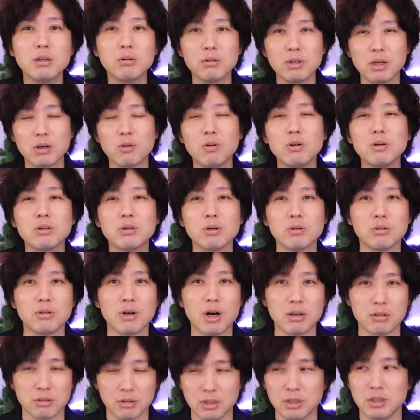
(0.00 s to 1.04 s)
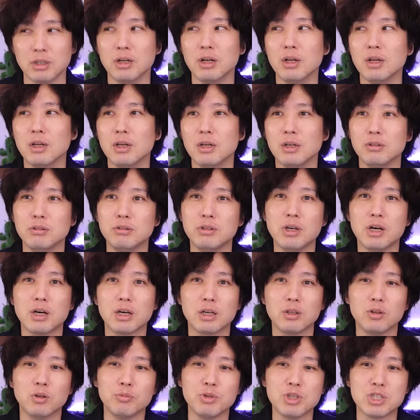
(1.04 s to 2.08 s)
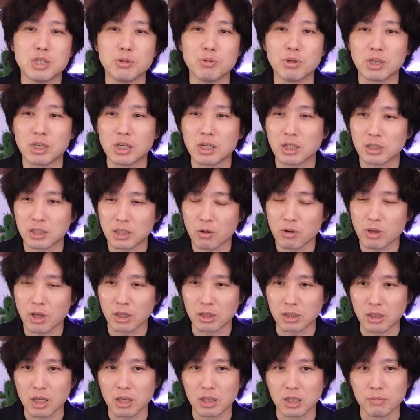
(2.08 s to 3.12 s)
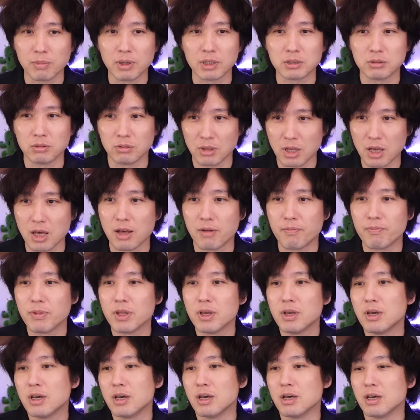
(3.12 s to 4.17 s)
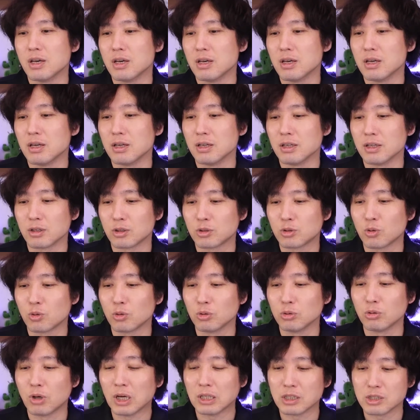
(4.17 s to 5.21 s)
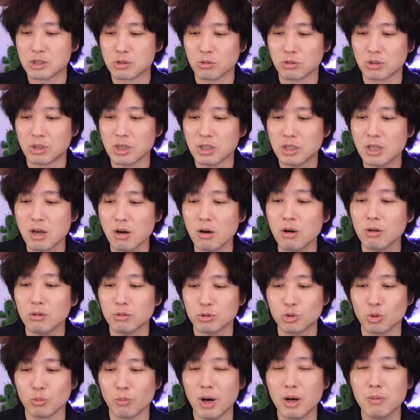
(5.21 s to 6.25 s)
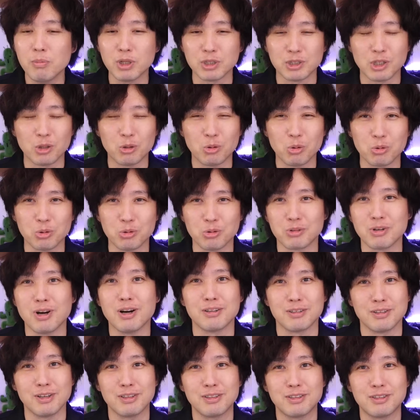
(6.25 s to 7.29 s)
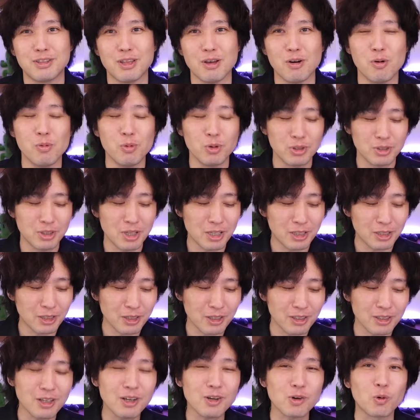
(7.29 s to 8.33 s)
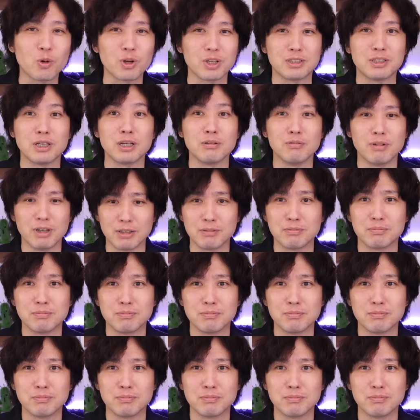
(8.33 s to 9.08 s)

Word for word: とね根拠のある売り上げの導き方をやっていきますのでえー、っとこの話を聞いてあちょまあまあ説得力あるなって思っていただけたらこれ幸い